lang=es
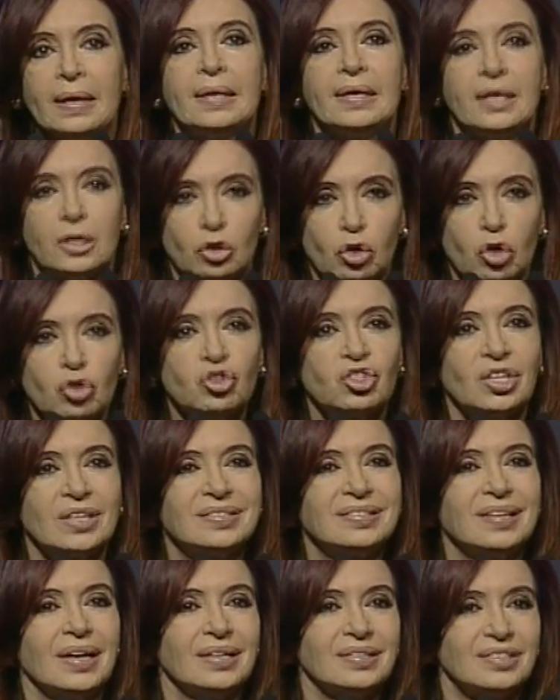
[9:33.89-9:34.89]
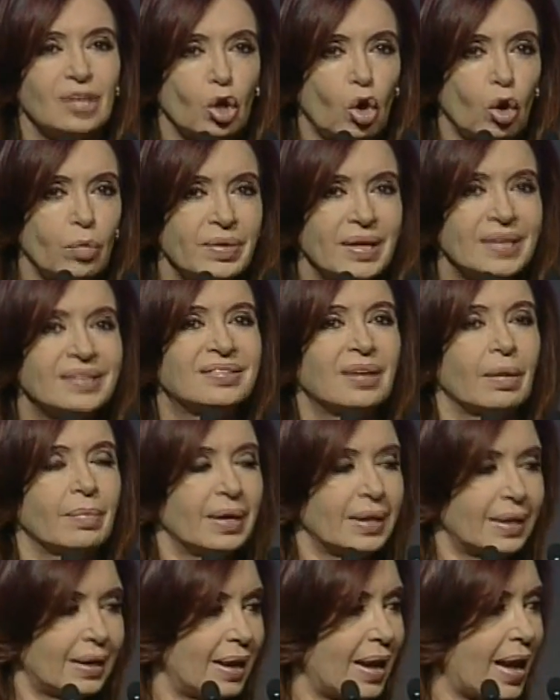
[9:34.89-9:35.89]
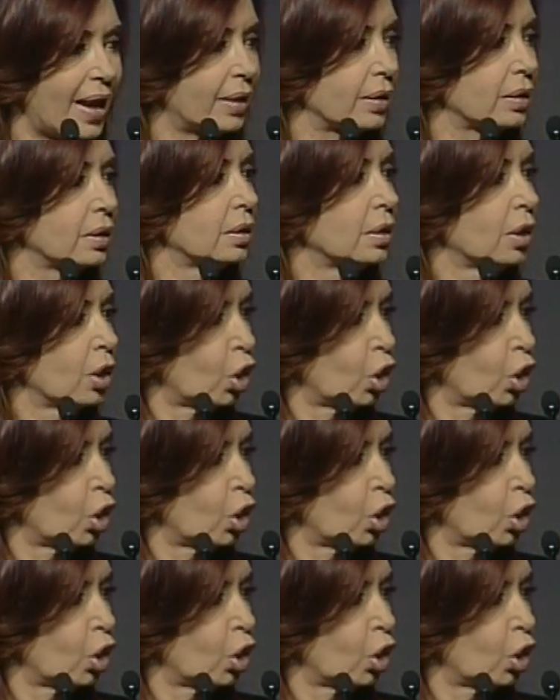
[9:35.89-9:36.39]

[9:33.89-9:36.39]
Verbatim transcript: Y entonces se comienza a mezclar